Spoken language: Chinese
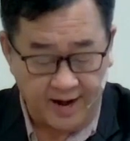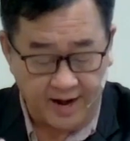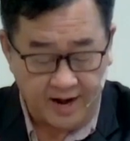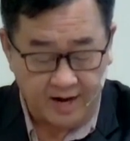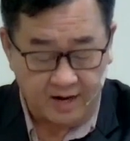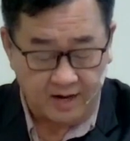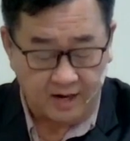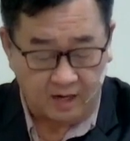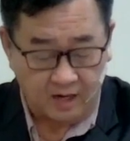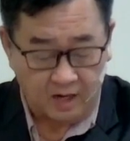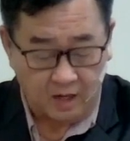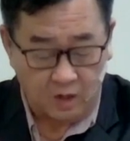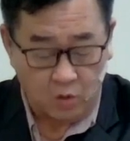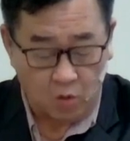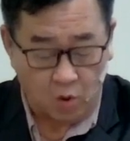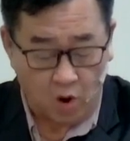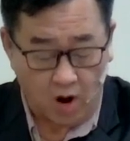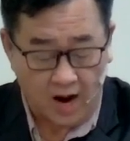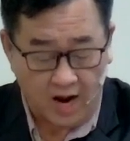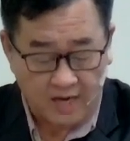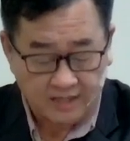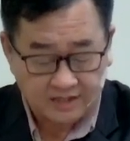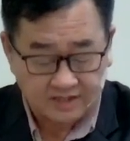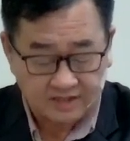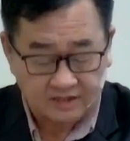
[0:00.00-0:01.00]
和
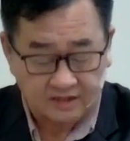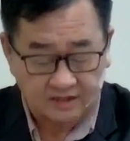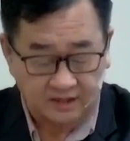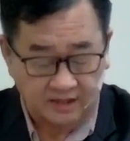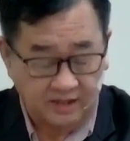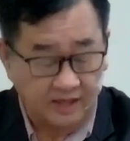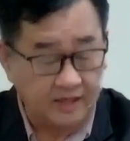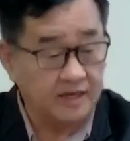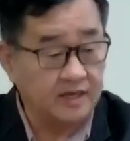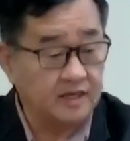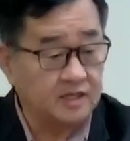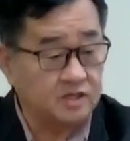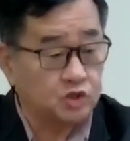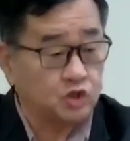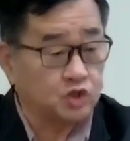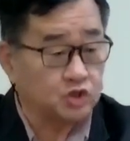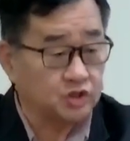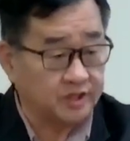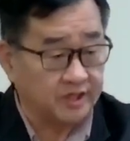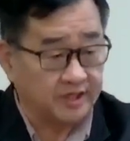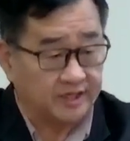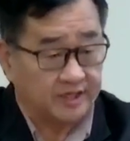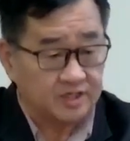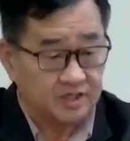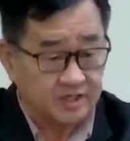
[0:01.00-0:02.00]
华是医治你
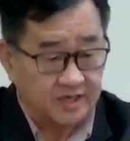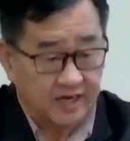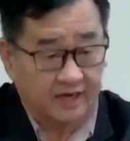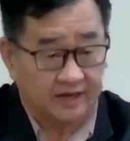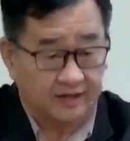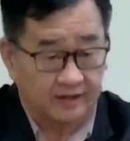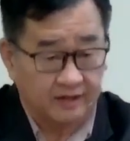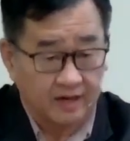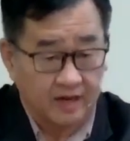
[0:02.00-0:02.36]
的神。